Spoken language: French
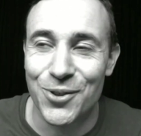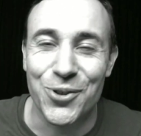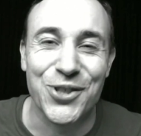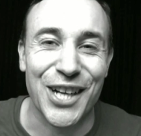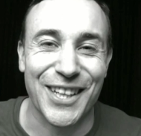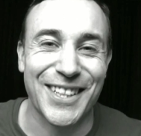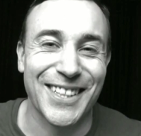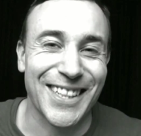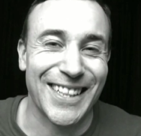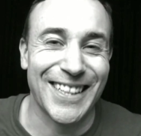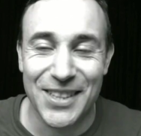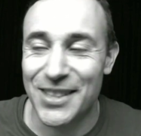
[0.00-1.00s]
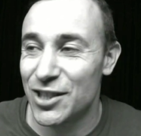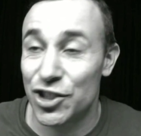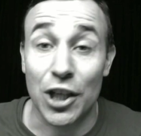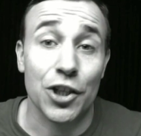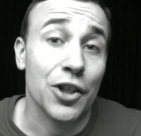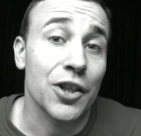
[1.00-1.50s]
le Shakiri.
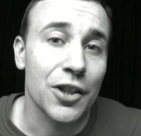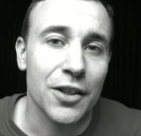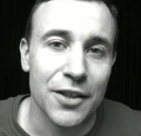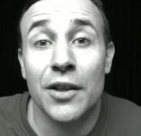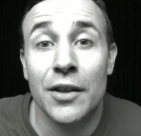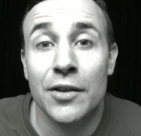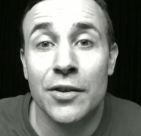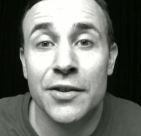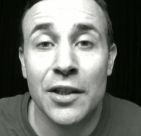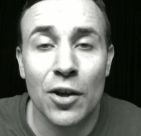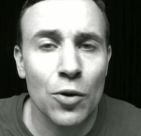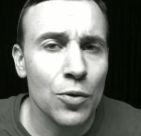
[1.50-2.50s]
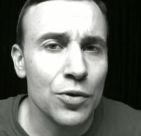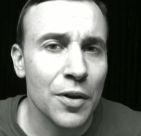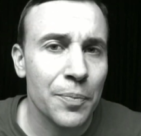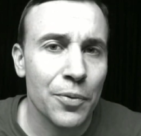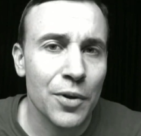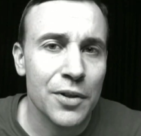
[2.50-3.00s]
Shakiri. Et euh, dans cette
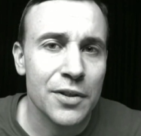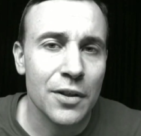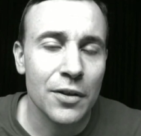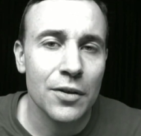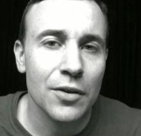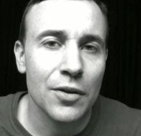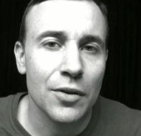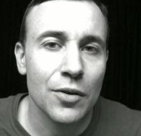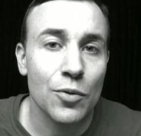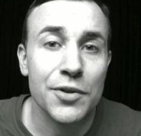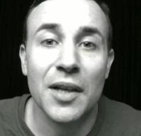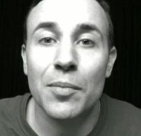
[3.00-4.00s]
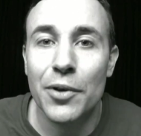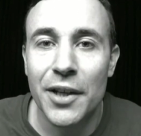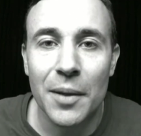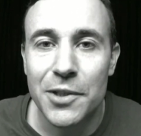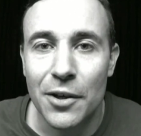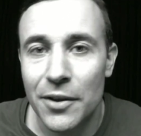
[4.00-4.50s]
rencontre, pour l'instant, aux
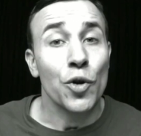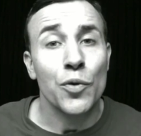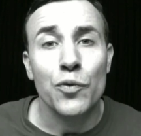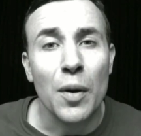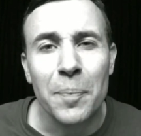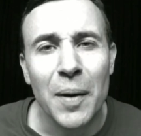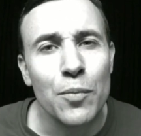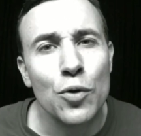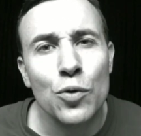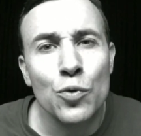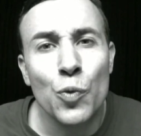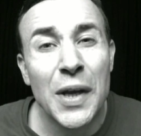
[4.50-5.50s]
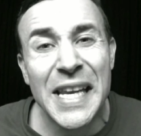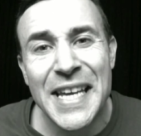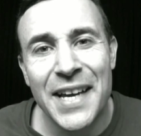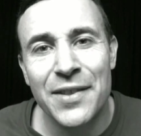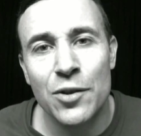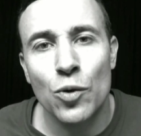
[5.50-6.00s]
abonnés absents. On ne voit pas beaucoup
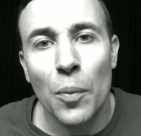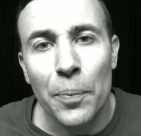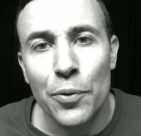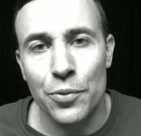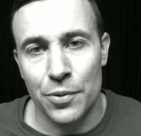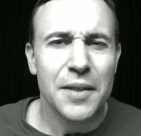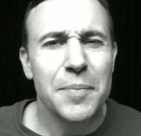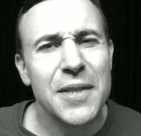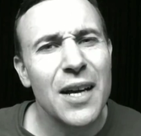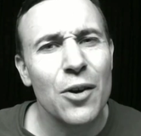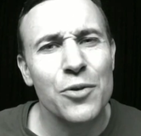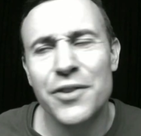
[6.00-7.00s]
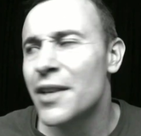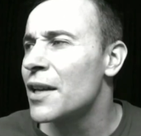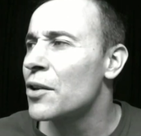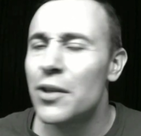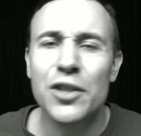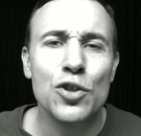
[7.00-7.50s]
Willian non plus. C'est bizarre, on
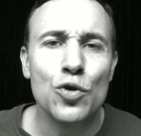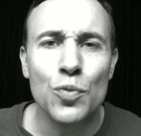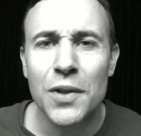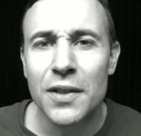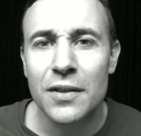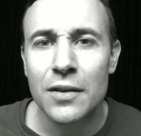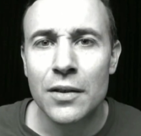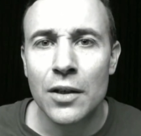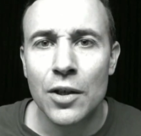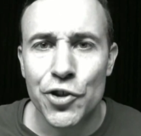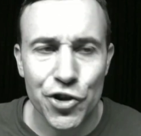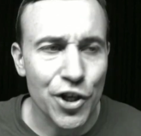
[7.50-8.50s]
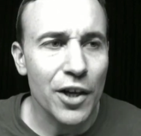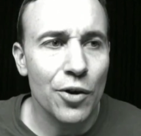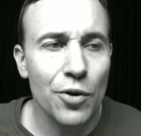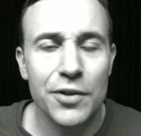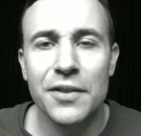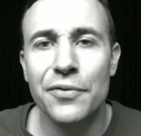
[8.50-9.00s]
dirait que les Suisses gèrent
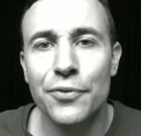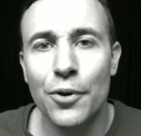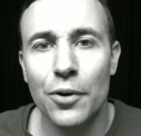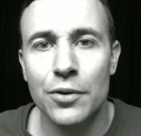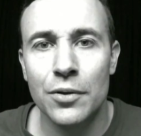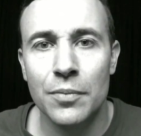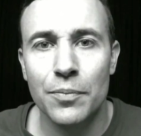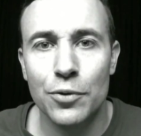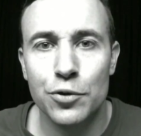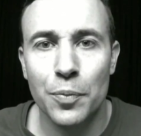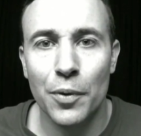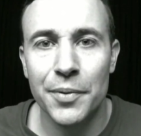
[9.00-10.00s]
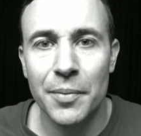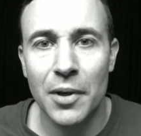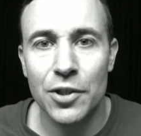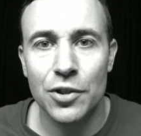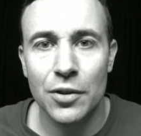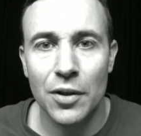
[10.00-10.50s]
leurs efforts euh, pour ce premier
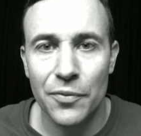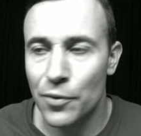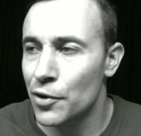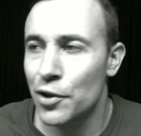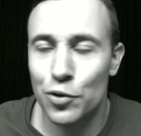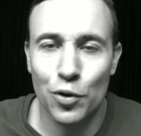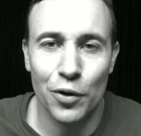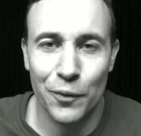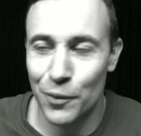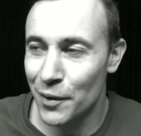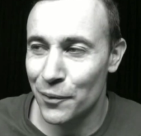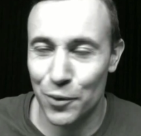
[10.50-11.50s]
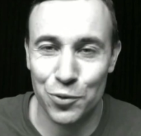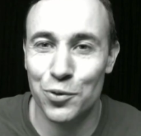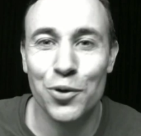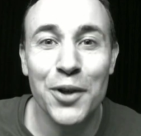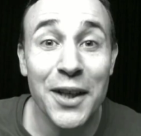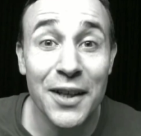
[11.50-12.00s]
match. Il faut qu'ils faut, il faut tout
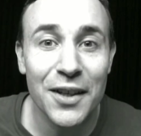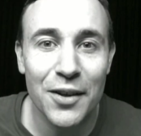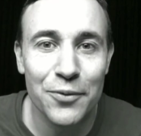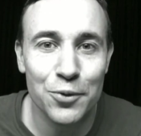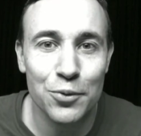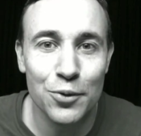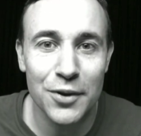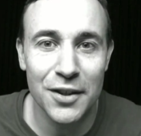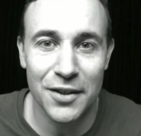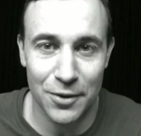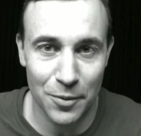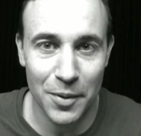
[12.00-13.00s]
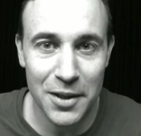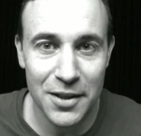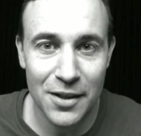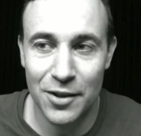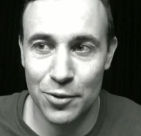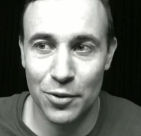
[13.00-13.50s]
donner, il faut tout donner. C'est le
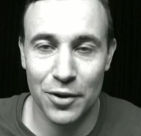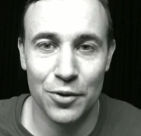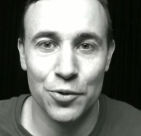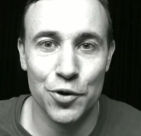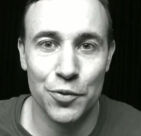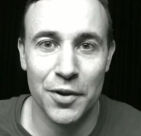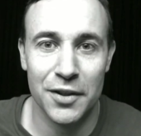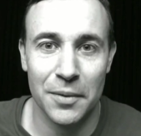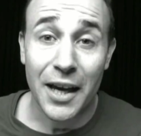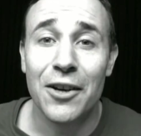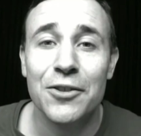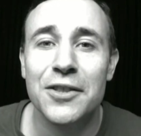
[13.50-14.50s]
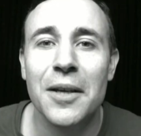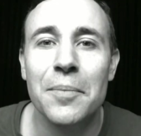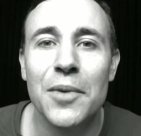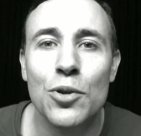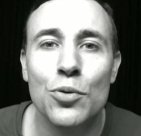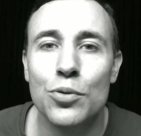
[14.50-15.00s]
Brésil qui sont en train de jouer. C'est 40e
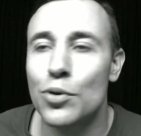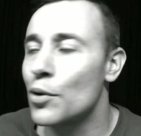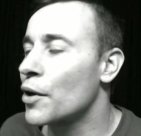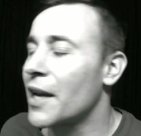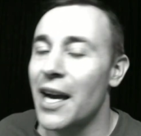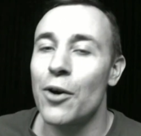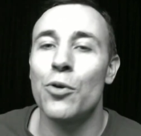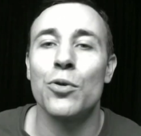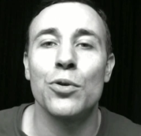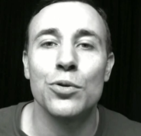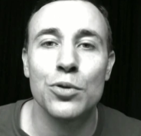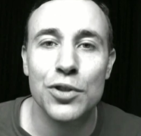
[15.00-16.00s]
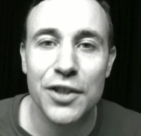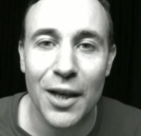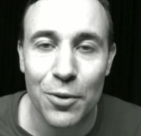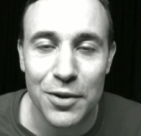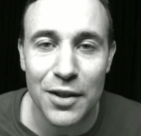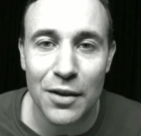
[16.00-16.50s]
minute, KO de
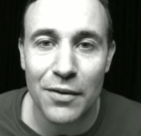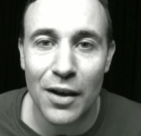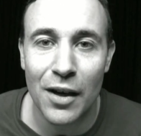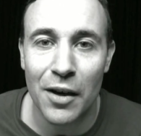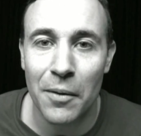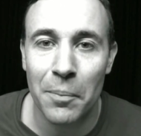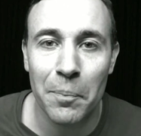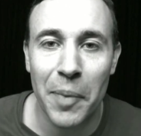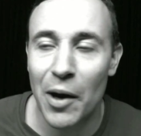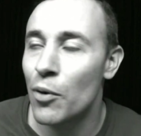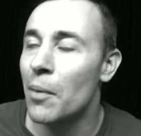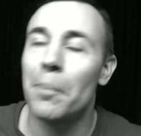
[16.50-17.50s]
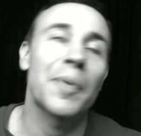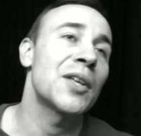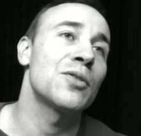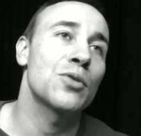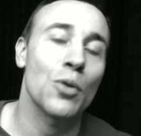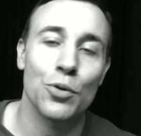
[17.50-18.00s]
Thiago Silva, ballon en
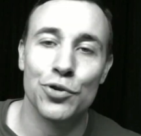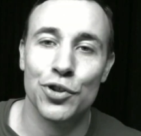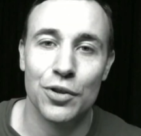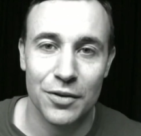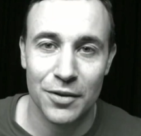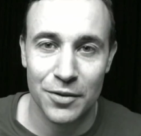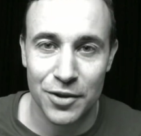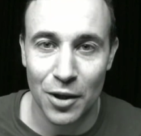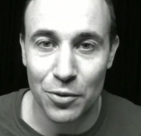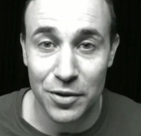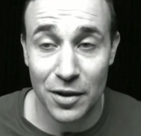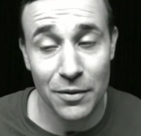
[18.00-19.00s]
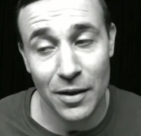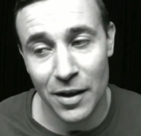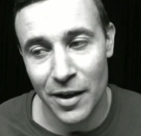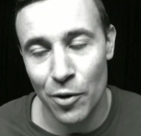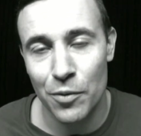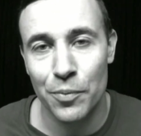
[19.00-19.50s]
pleine tronche. Euh, Thiago Silva,
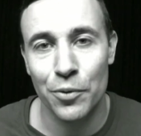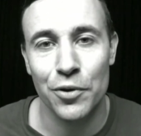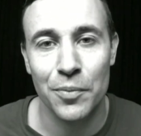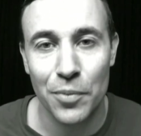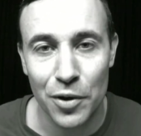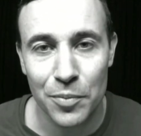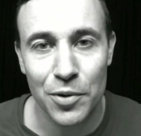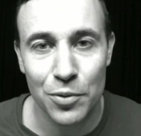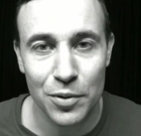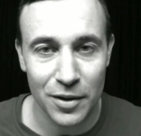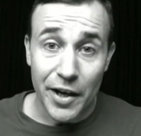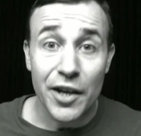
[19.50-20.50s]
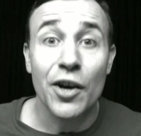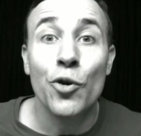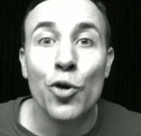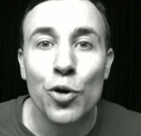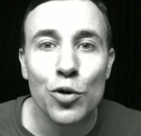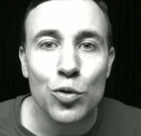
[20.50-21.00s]
KO pour une bonne minute. Et on
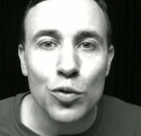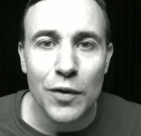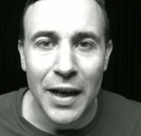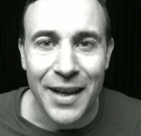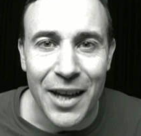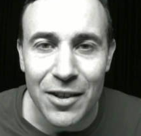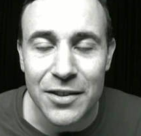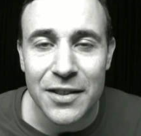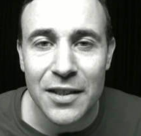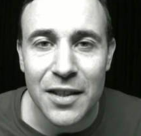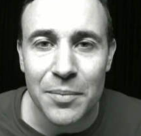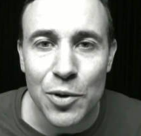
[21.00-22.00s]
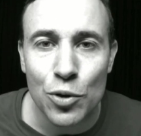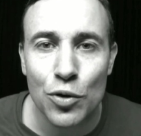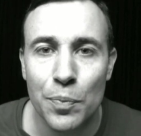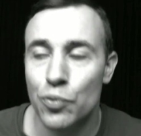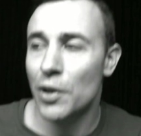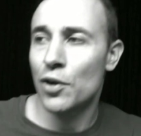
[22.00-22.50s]
le retrouve à la 47e
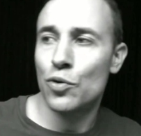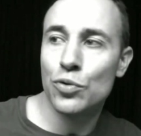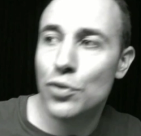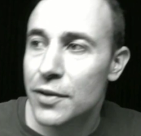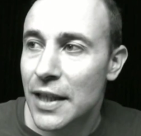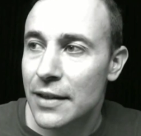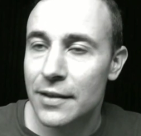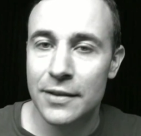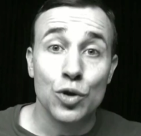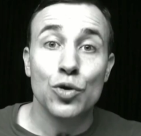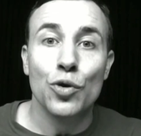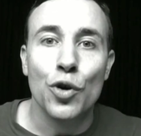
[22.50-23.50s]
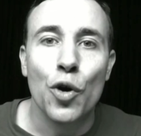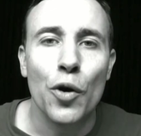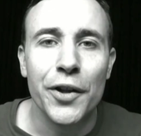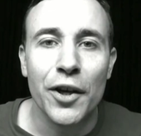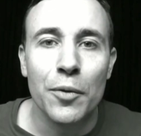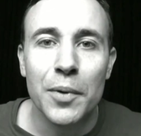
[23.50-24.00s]
minute pour un coup de tête sur le
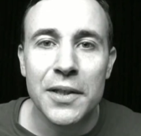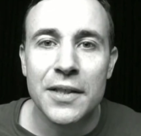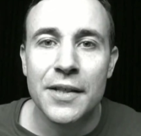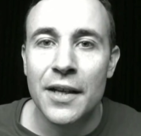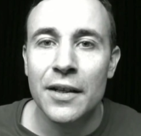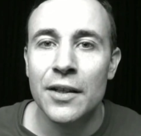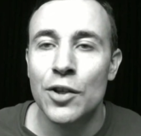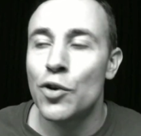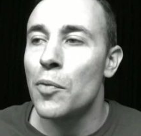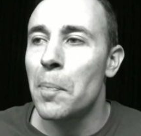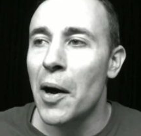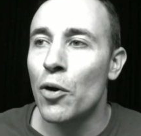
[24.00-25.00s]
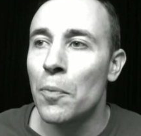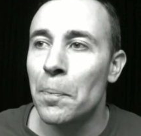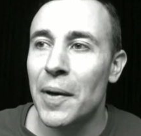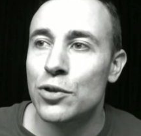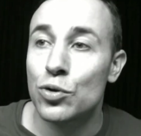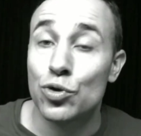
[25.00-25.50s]
corner brésilien. Le ballon
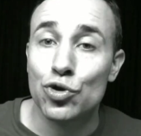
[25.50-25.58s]
passe